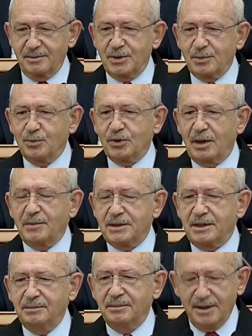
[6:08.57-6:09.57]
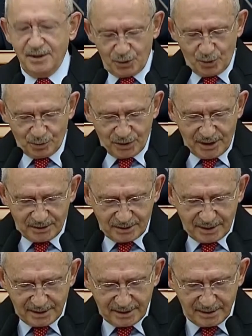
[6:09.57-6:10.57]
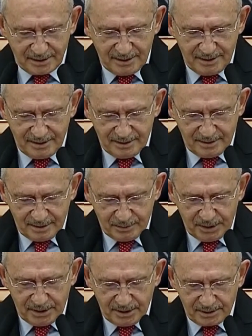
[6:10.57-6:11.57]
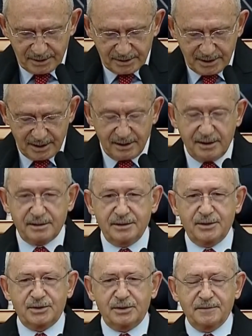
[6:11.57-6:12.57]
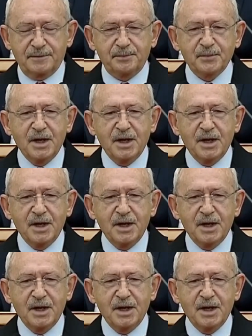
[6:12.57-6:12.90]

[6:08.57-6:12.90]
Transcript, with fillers: Biz, bu da bizim Cumhuriyet tarihinde e, biriktir değerli arkadaşlarım.